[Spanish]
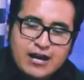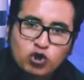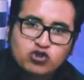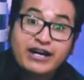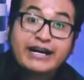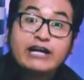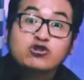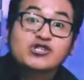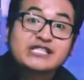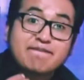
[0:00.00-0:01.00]
Los
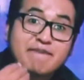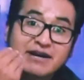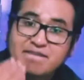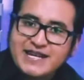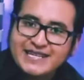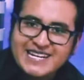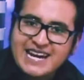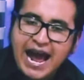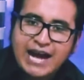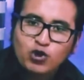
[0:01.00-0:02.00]
fracasos te
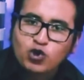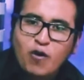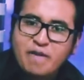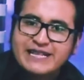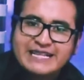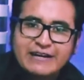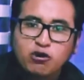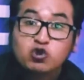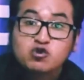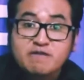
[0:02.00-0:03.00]
permiten a no
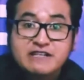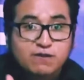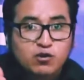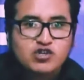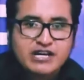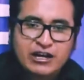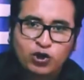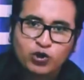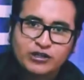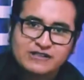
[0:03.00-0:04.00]
cometer los mismos
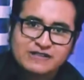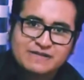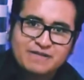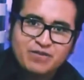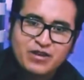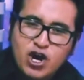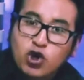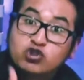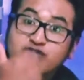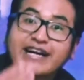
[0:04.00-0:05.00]
errores.
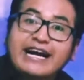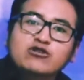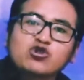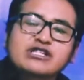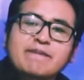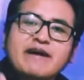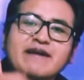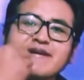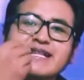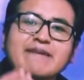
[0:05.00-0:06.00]
Los fracasos te
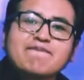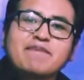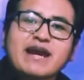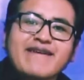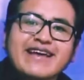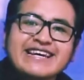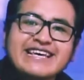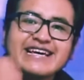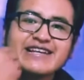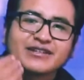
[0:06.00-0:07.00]
permiten
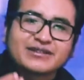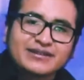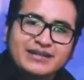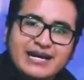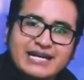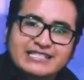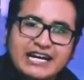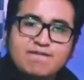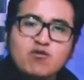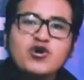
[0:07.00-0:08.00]
prevenir,
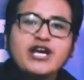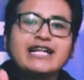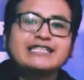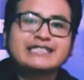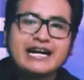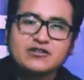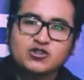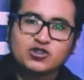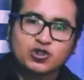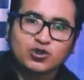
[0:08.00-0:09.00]
estar muy al
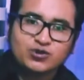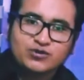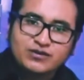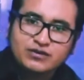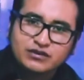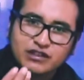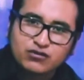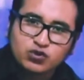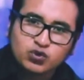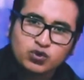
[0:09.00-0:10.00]
tanto del
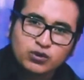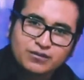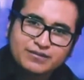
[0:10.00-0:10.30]
futuro.